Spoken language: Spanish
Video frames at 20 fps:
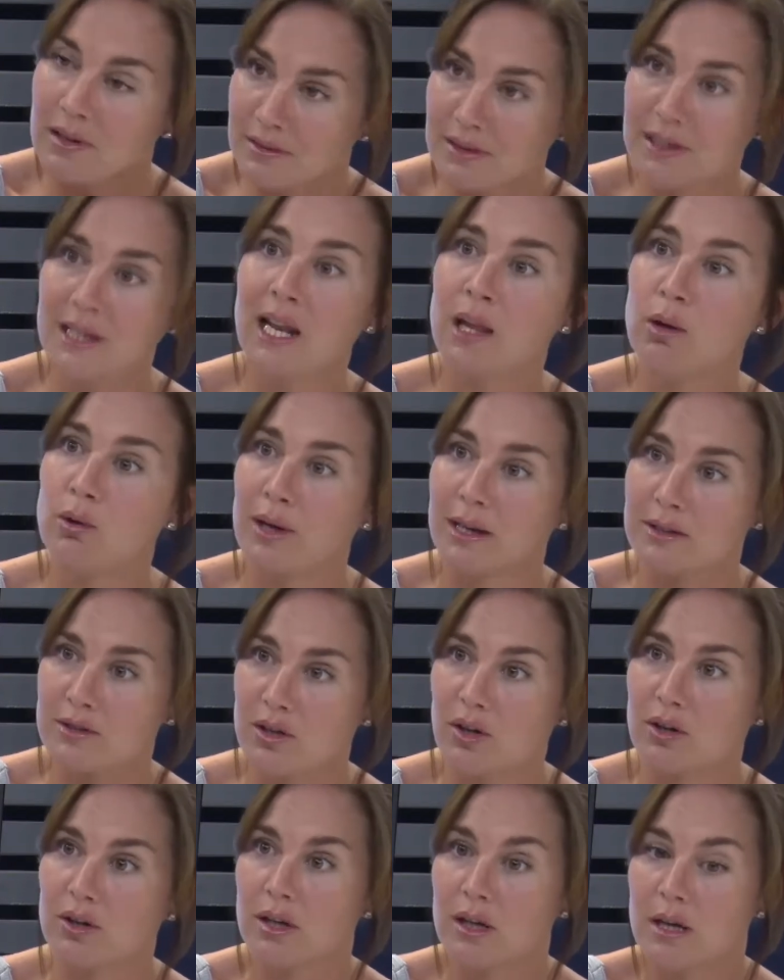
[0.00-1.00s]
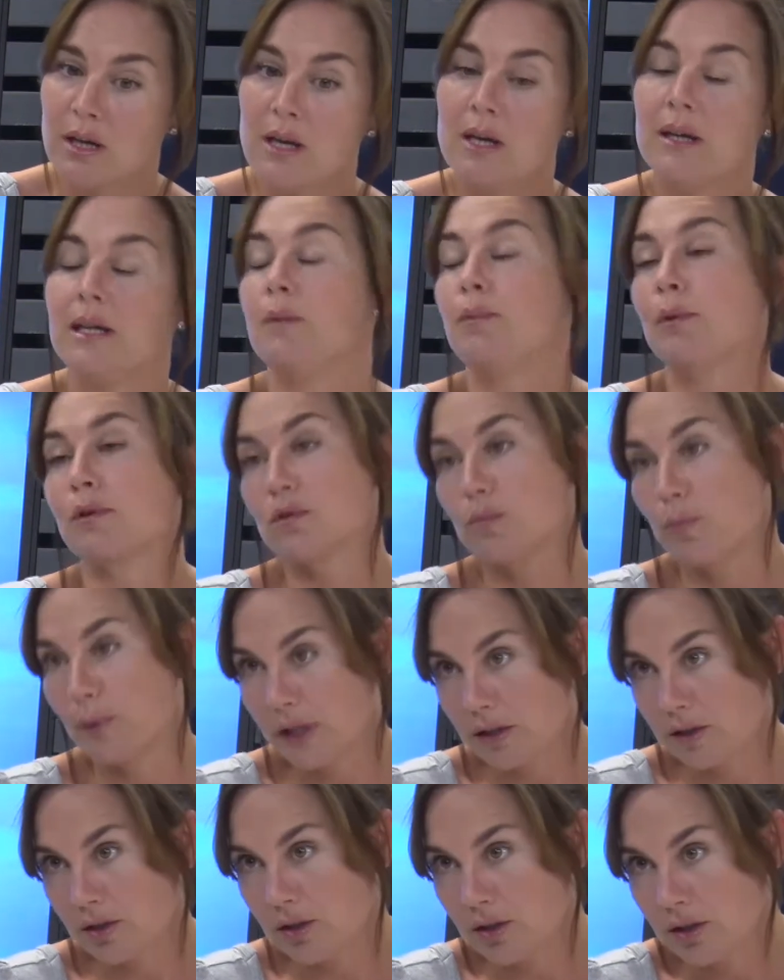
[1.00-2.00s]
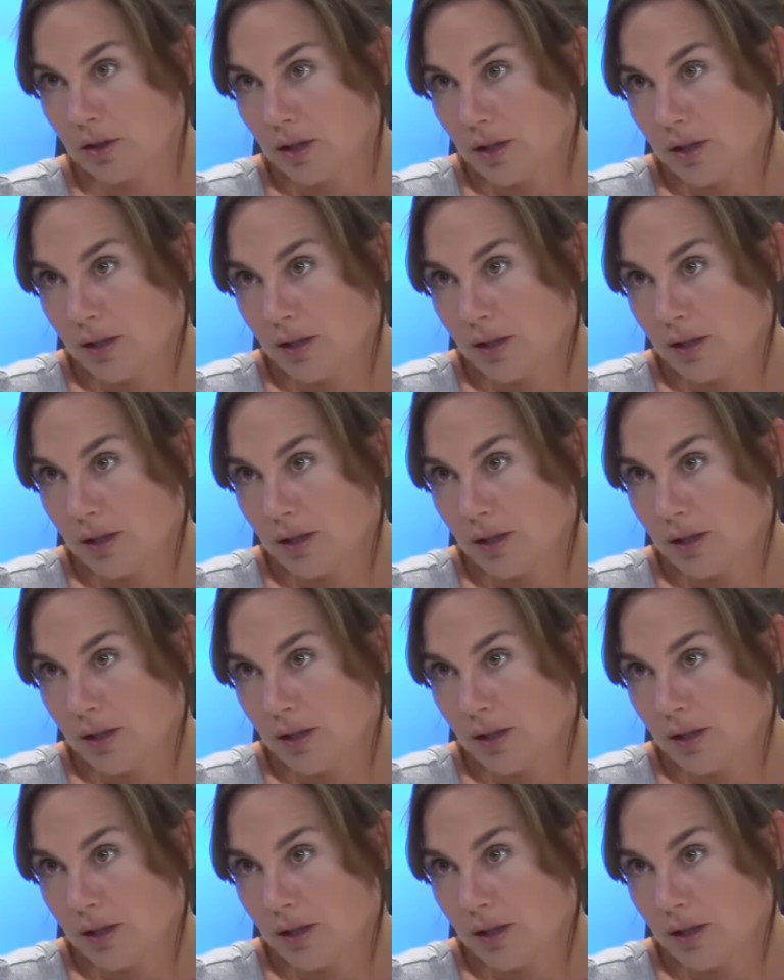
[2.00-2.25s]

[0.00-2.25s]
de la educación y, por supuesto,